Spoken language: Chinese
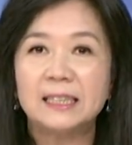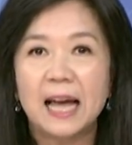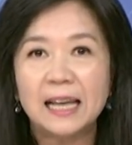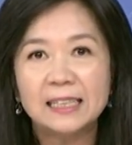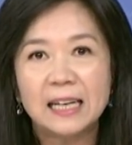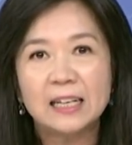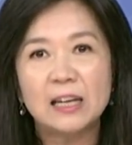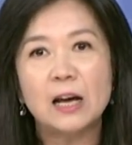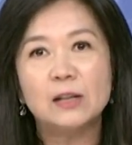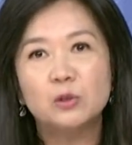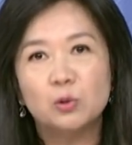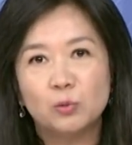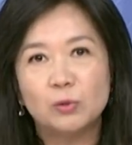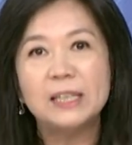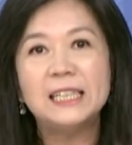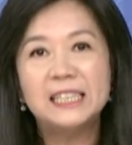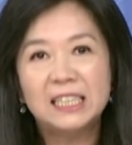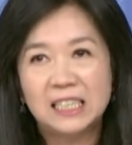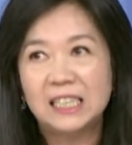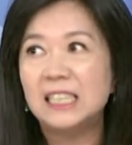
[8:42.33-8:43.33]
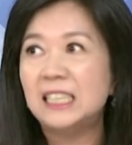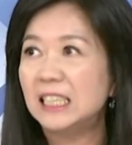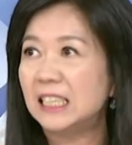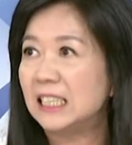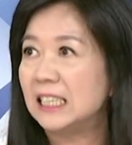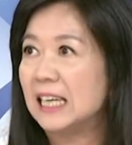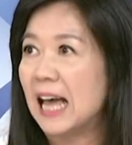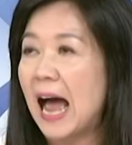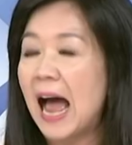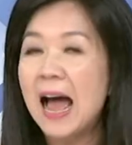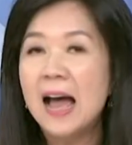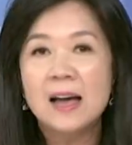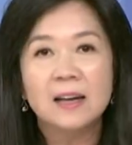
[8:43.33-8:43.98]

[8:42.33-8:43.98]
大家要努力支持啊。